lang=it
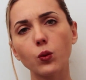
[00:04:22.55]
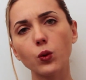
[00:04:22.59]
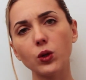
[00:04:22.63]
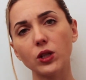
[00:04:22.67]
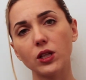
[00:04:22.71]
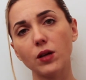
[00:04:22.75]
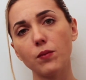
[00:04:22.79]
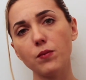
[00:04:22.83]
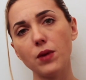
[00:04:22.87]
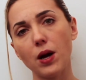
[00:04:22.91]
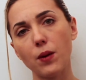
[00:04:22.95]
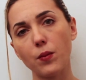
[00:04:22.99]

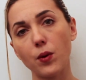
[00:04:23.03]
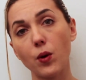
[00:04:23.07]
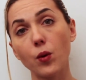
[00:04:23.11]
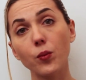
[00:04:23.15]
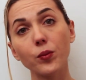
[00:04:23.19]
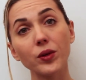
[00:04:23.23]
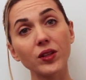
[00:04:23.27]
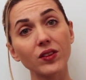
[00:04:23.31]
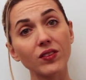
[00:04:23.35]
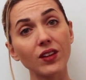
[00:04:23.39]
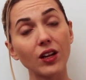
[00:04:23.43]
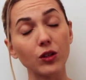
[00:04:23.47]
quindi abbiamo
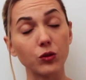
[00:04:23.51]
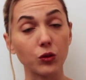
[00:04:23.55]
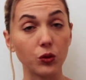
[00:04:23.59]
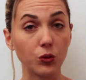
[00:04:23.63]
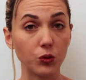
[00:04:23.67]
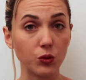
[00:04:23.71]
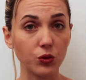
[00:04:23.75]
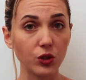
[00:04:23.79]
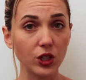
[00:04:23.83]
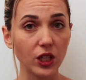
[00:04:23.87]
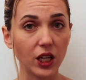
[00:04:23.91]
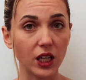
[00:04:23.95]
aumentato
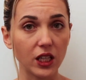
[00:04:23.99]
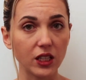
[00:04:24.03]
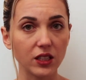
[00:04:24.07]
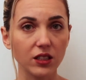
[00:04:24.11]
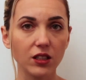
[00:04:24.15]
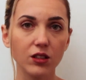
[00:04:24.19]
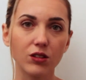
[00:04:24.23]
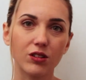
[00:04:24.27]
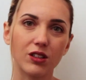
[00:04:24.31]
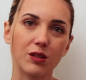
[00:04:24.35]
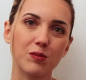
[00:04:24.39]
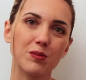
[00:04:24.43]
i
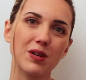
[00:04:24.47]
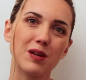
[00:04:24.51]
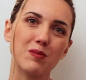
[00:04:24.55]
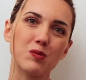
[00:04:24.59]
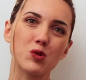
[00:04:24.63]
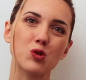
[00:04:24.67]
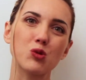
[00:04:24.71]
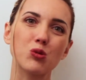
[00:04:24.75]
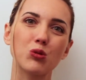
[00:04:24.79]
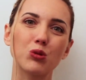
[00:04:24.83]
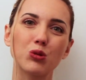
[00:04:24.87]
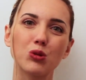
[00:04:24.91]
nutrienti, non
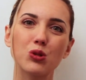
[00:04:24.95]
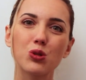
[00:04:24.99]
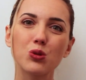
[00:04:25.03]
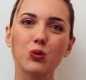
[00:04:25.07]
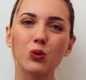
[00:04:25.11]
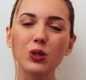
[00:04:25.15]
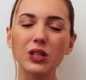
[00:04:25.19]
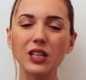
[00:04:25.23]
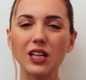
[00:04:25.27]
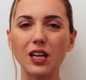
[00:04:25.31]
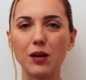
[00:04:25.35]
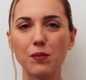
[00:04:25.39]
abbiamo solo
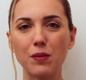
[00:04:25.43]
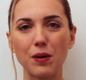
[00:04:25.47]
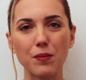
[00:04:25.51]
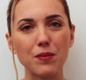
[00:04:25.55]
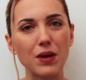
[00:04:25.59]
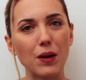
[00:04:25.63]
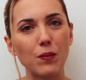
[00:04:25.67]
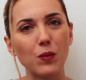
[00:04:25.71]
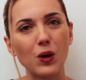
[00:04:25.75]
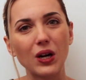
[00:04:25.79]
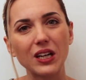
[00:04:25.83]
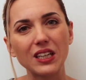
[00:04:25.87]
zuccheri ma
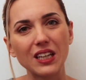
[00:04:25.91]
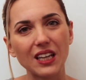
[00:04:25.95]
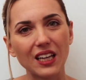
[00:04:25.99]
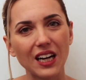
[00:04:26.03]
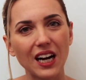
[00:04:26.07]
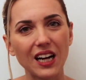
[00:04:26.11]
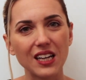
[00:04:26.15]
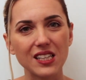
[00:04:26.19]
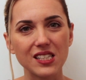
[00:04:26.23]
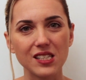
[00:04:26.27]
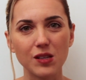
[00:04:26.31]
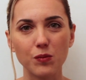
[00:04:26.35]
abbiamo anche
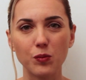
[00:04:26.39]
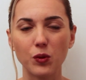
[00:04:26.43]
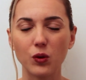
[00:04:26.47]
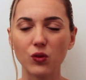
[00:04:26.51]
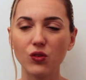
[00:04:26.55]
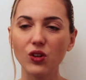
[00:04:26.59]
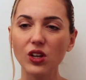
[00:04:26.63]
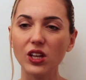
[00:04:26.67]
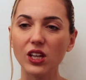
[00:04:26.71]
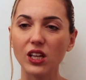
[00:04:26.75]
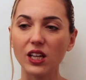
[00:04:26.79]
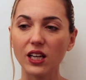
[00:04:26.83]
grassi e
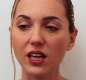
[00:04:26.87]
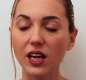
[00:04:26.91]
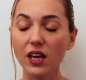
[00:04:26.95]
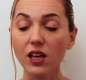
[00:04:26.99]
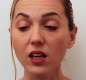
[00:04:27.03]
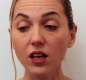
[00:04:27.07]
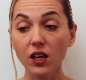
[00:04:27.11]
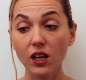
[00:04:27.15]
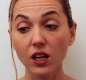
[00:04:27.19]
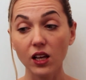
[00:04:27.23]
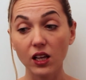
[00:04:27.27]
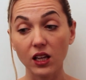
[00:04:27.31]
proteine,